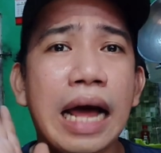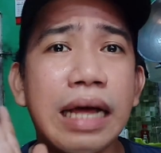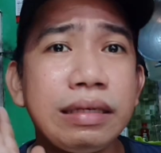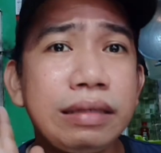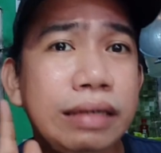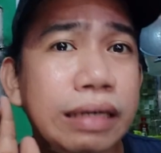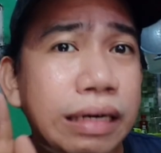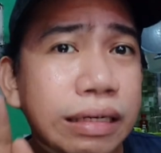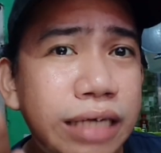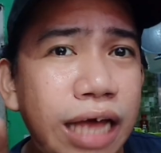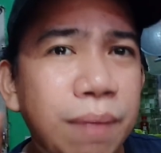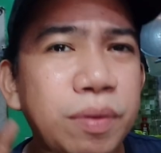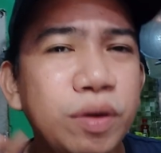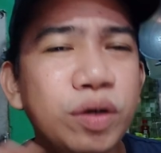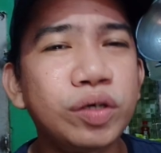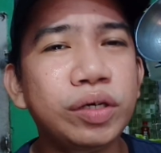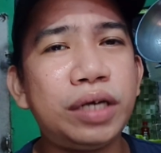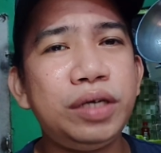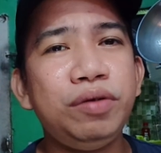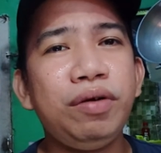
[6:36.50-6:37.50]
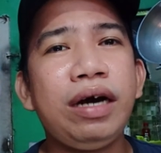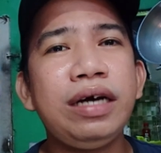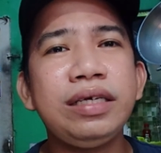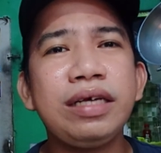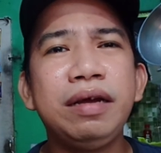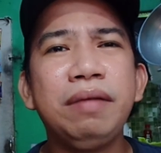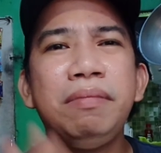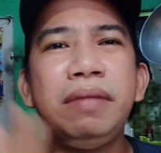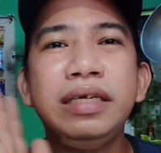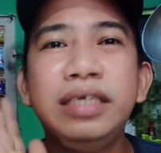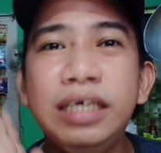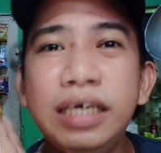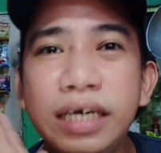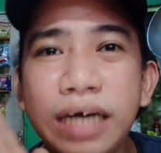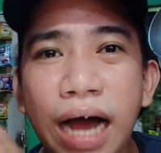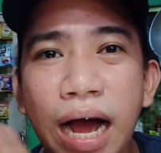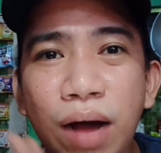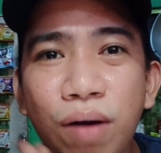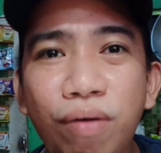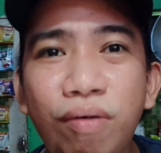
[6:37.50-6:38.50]
Sinasabi ko sa inyo kasi
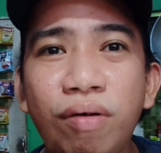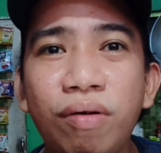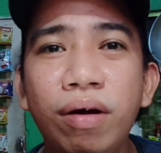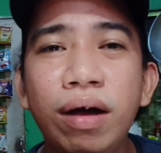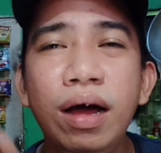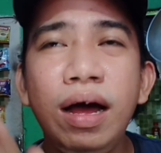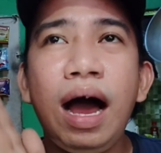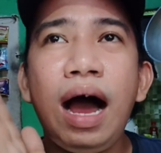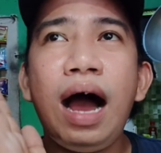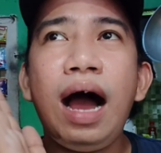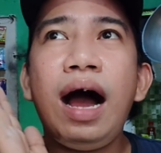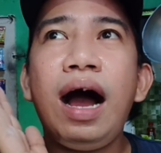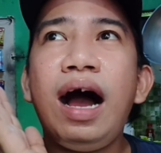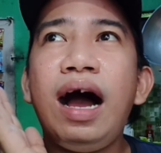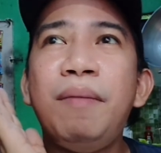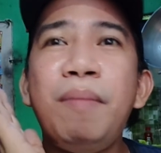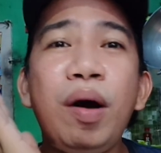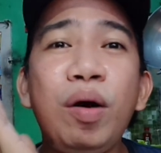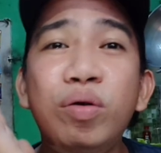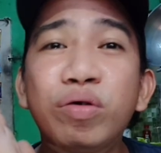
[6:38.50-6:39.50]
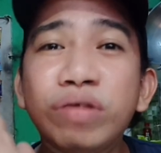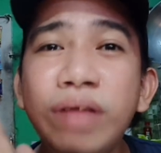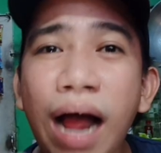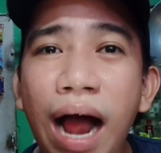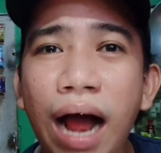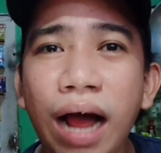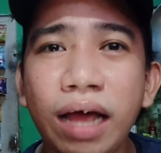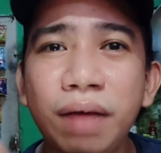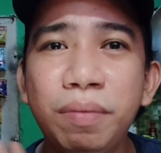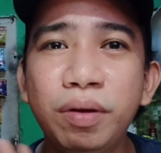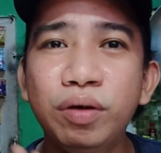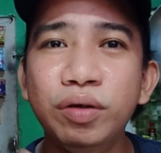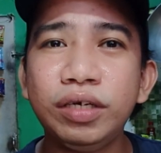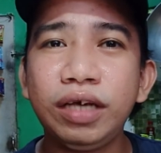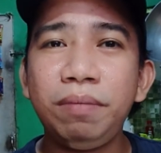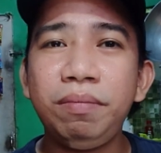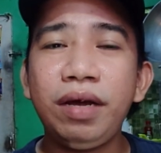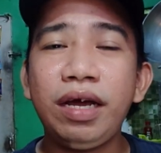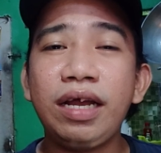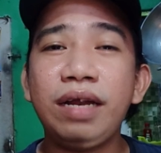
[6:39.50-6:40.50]
machika ako, uh, makuda, ibig ko
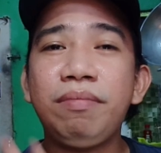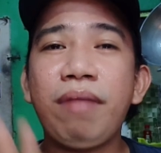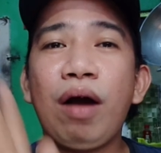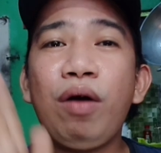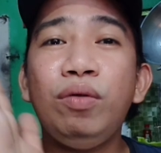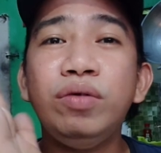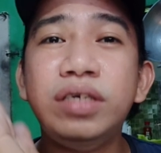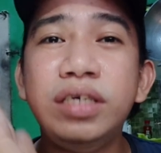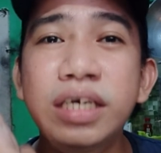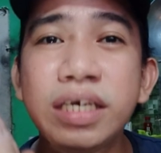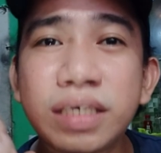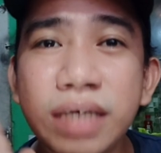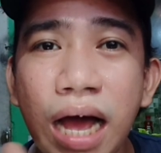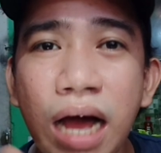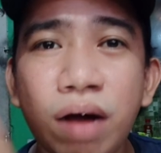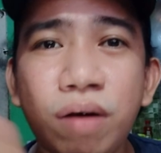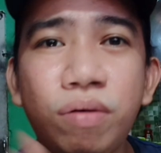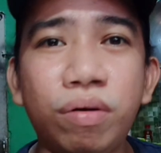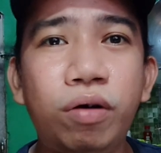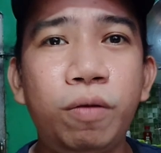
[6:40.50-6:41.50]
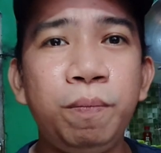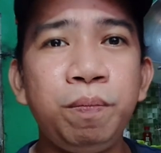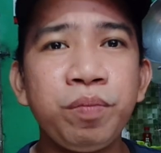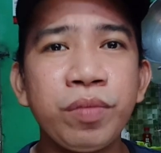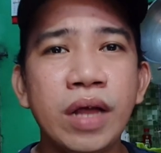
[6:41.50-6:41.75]
sabihin mausisa ako.